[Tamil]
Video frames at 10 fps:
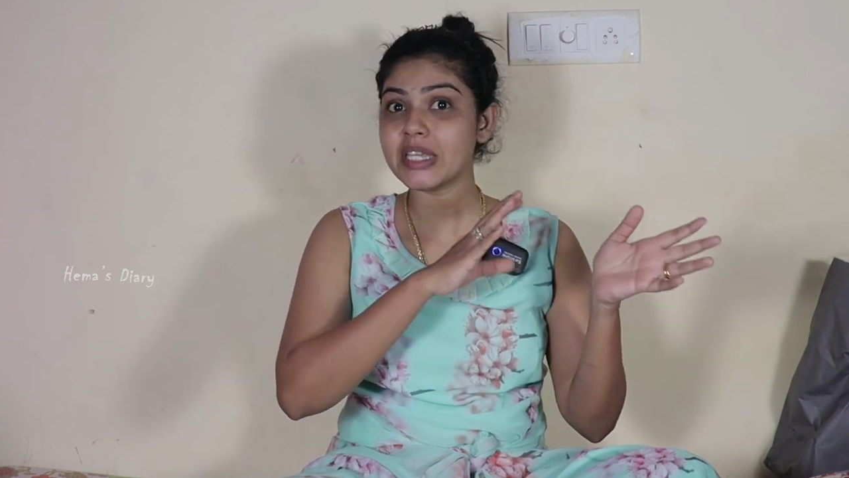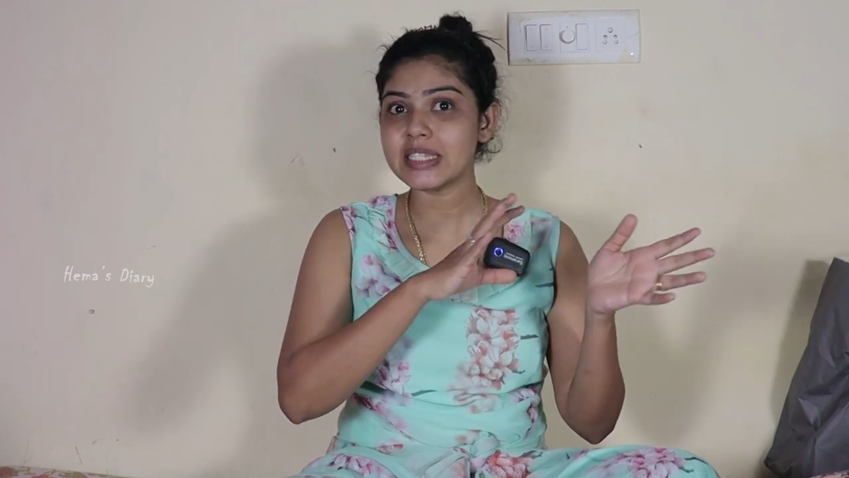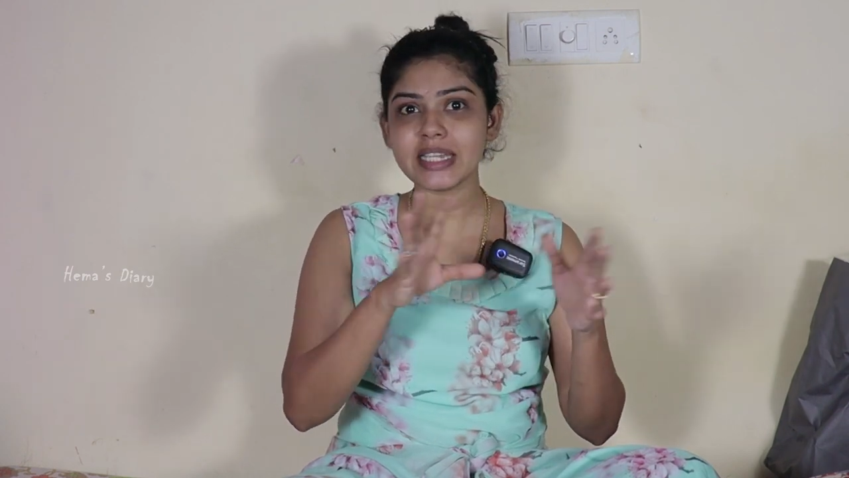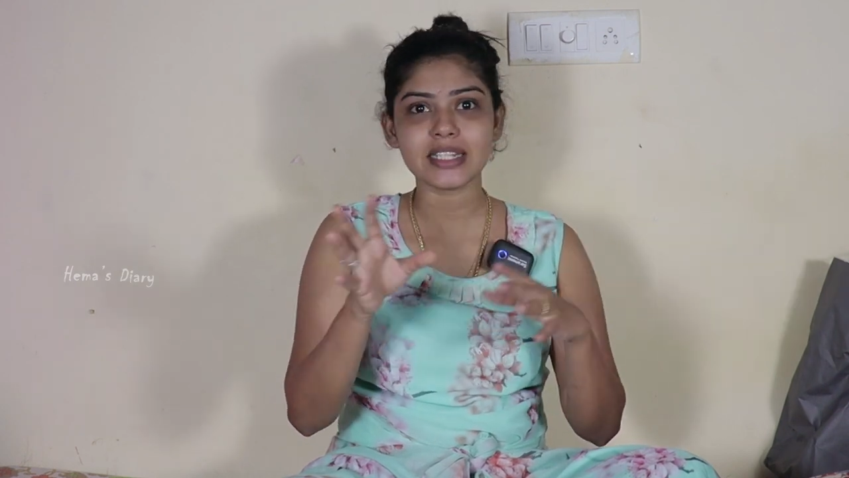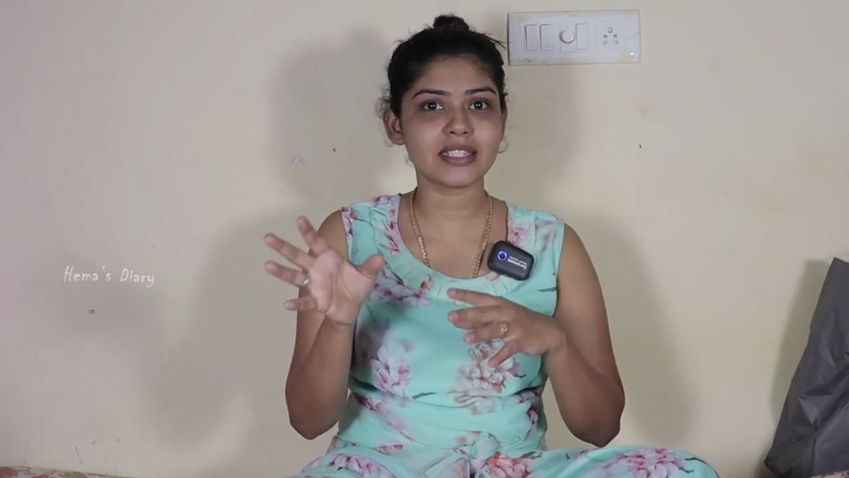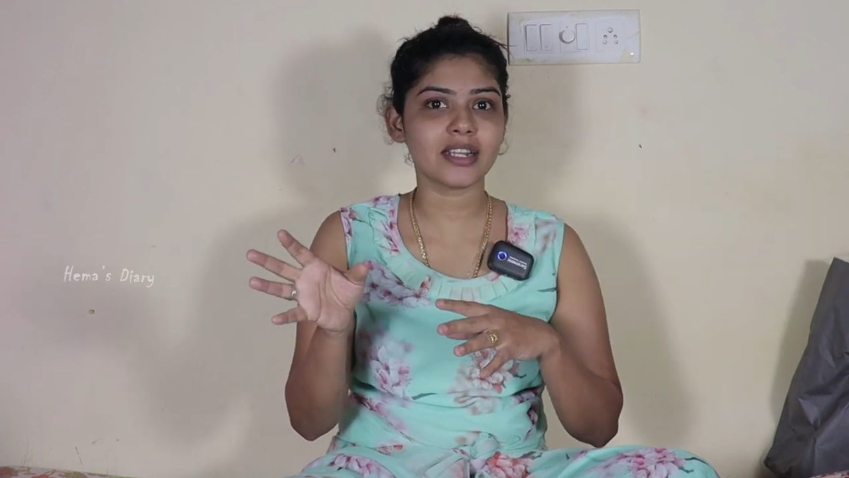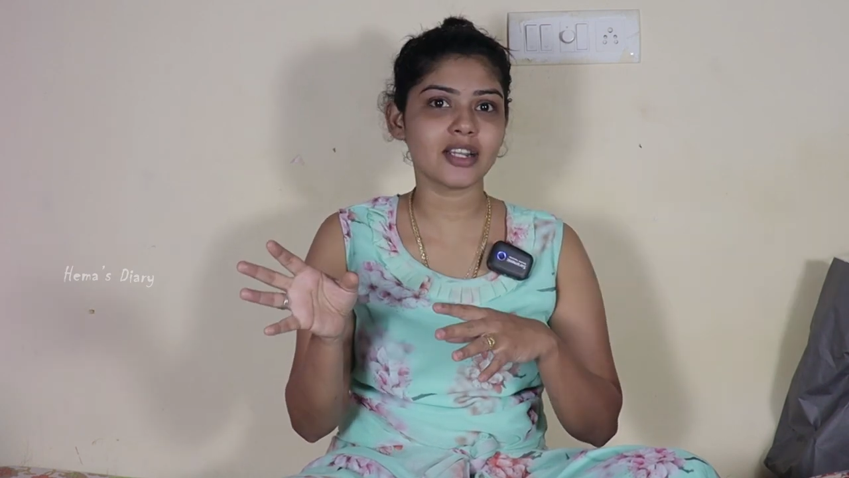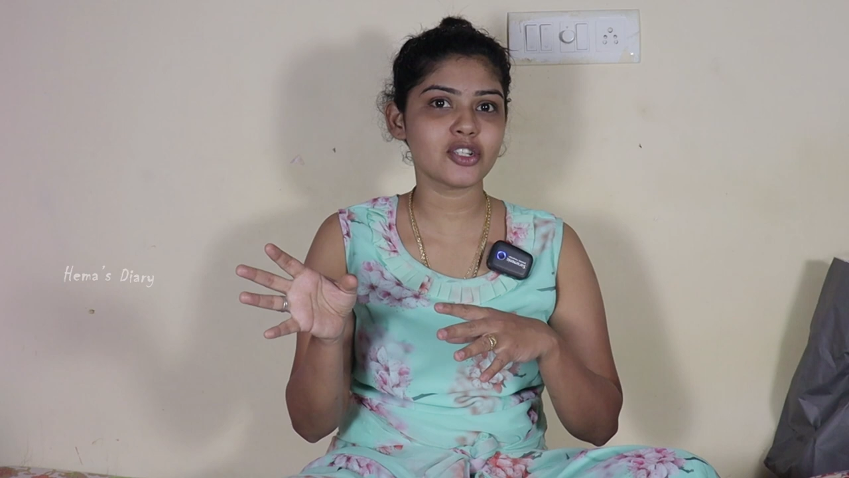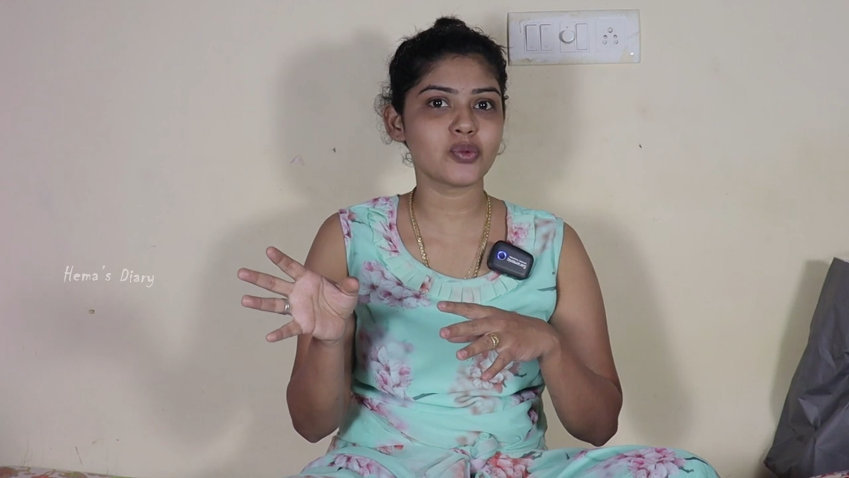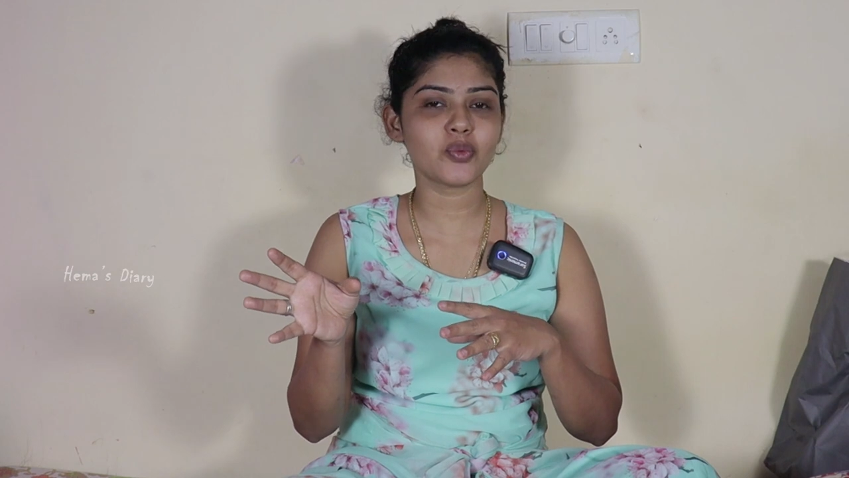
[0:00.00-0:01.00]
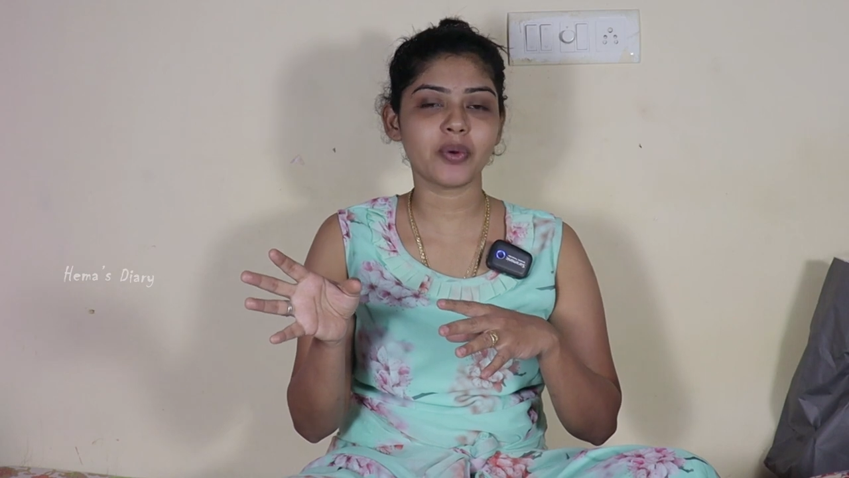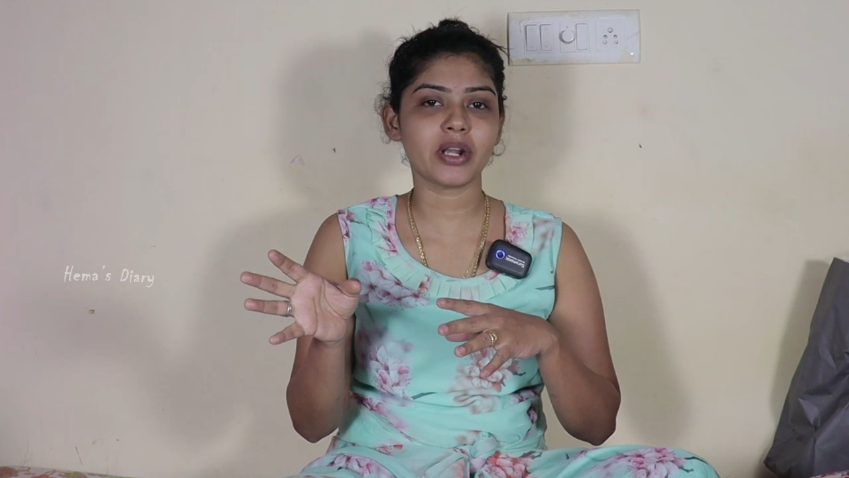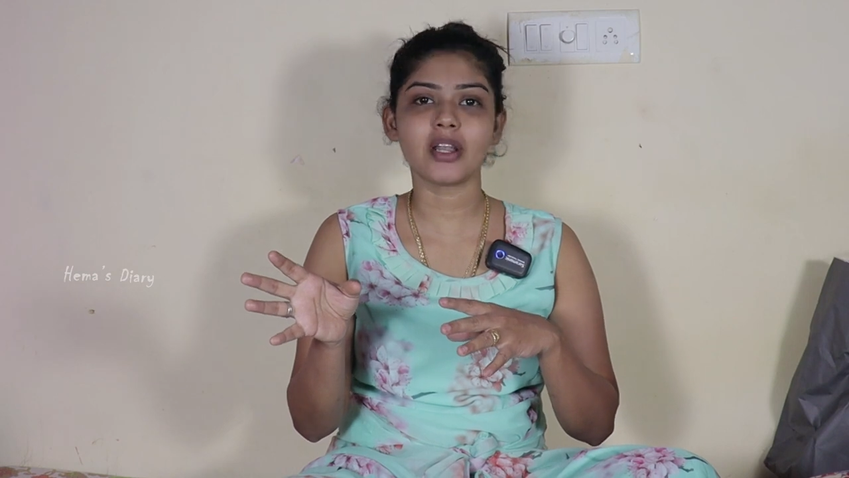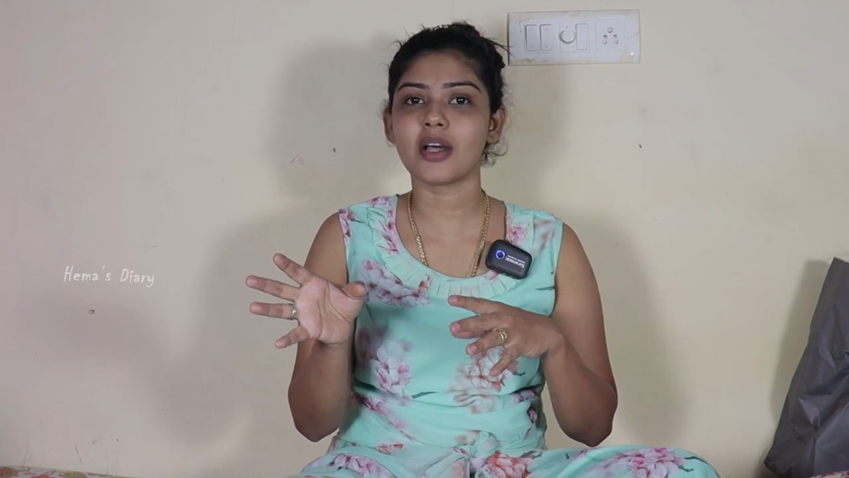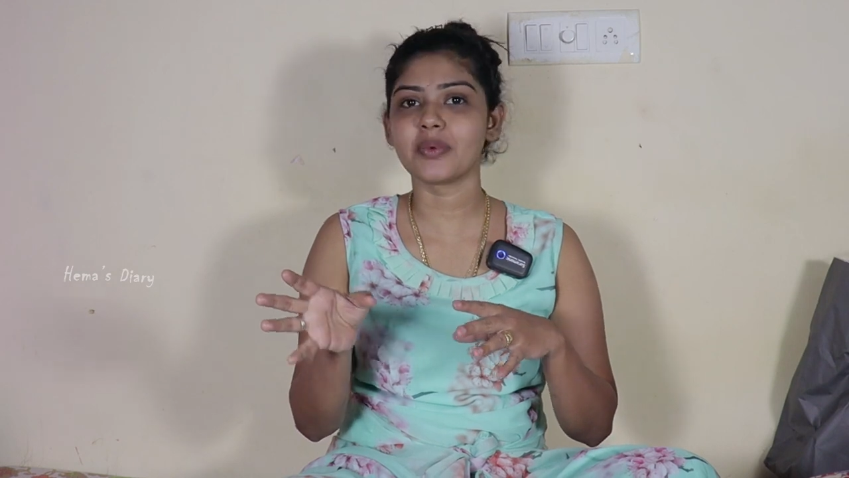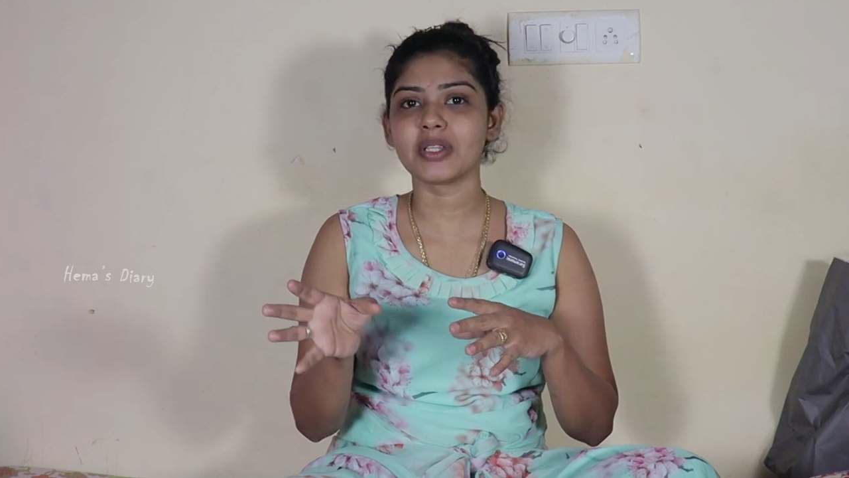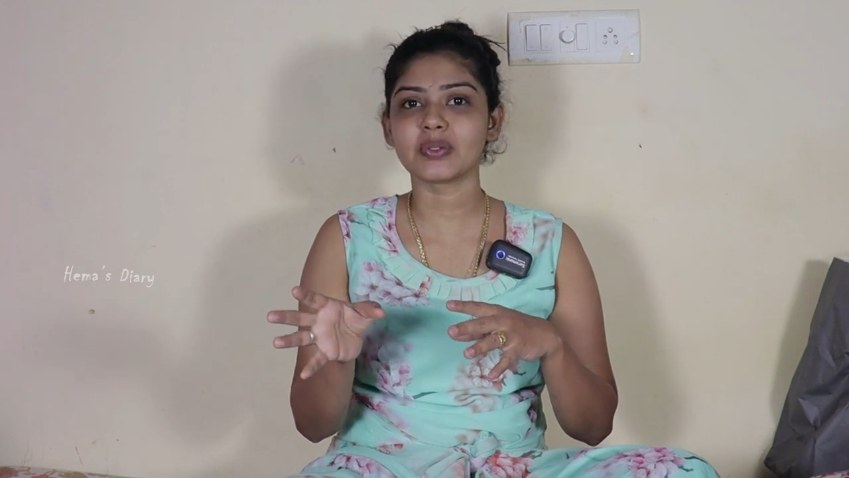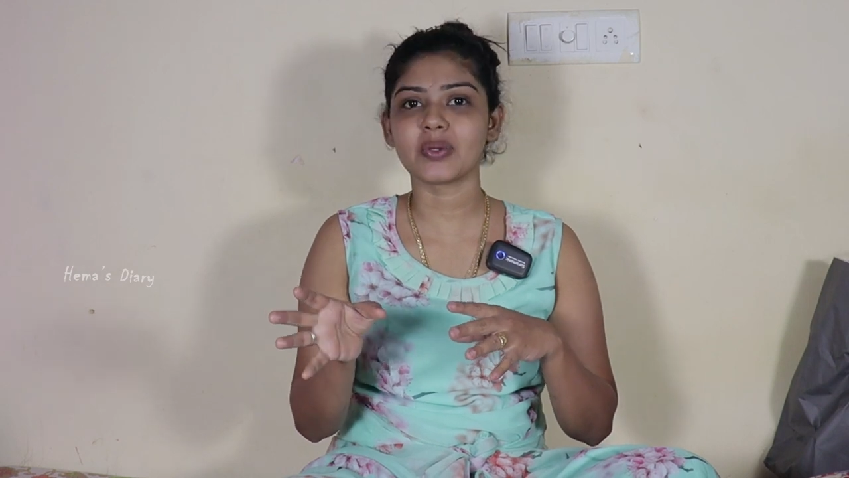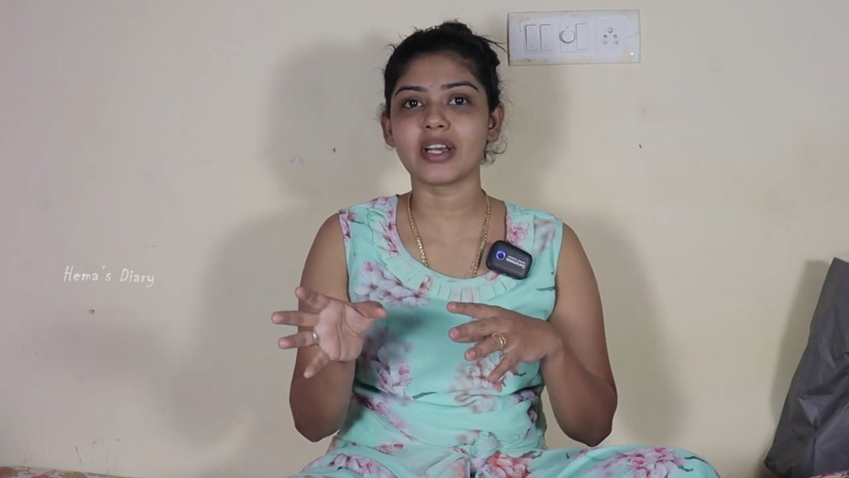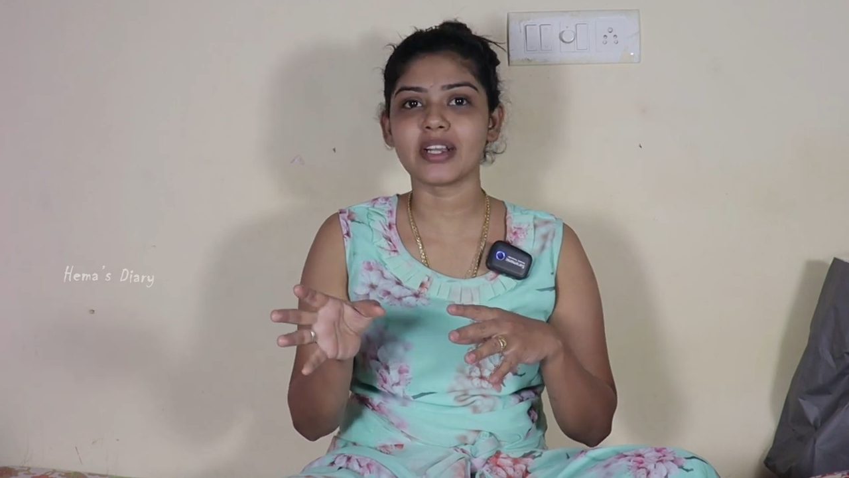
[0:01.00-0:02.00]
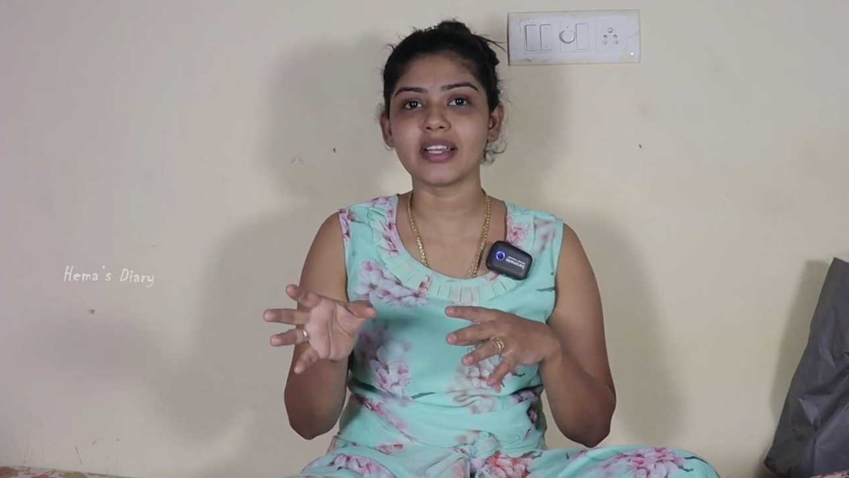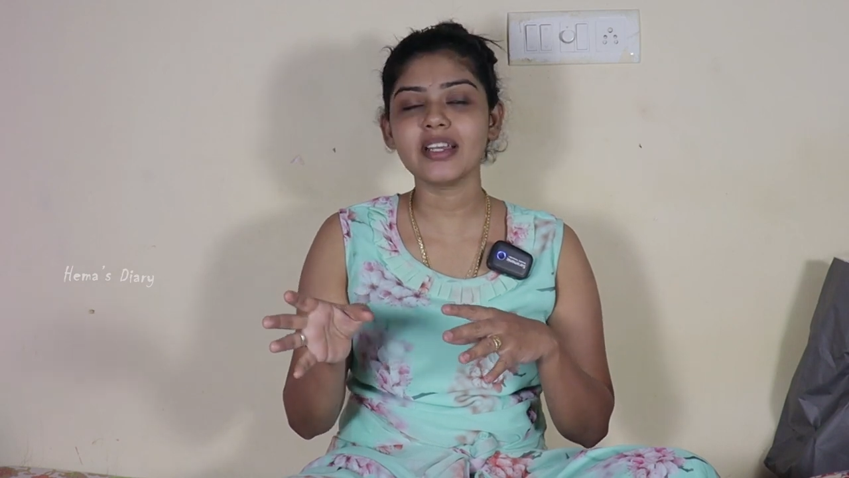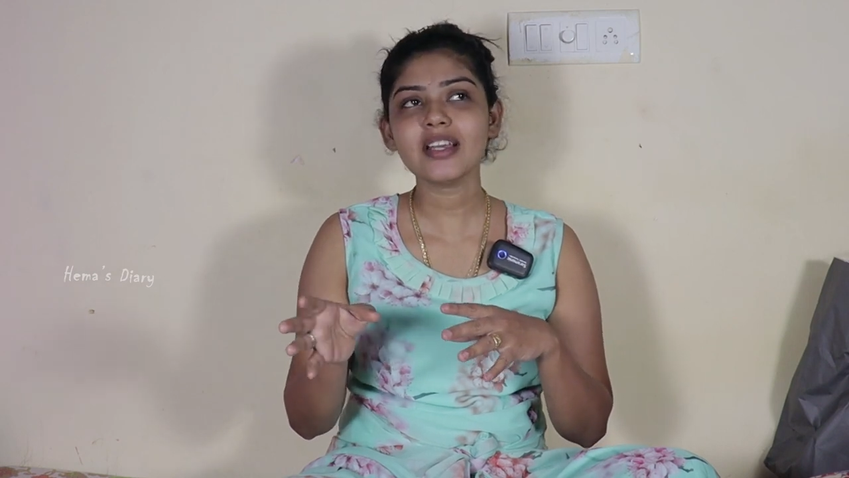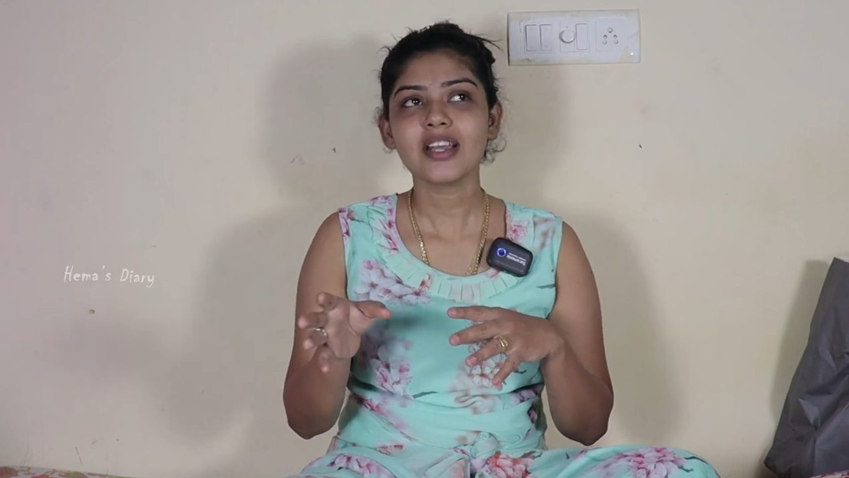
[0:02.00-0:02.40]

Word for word: பீச் சைட்ஸ்லலாம் ஷூட் பண்ணலாம் அப்படின்னு சொன்னாங்க